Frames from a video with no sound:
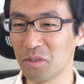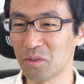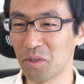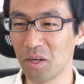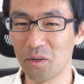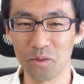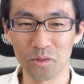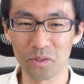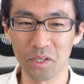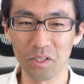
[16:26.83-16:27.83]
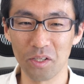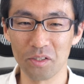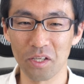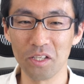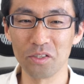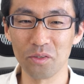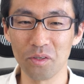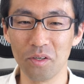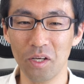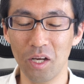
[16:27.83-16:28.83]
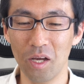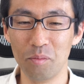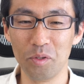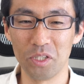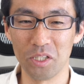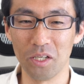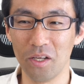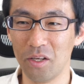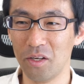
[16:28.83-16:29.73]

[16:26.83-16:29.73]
ることが保証されている最初の m b c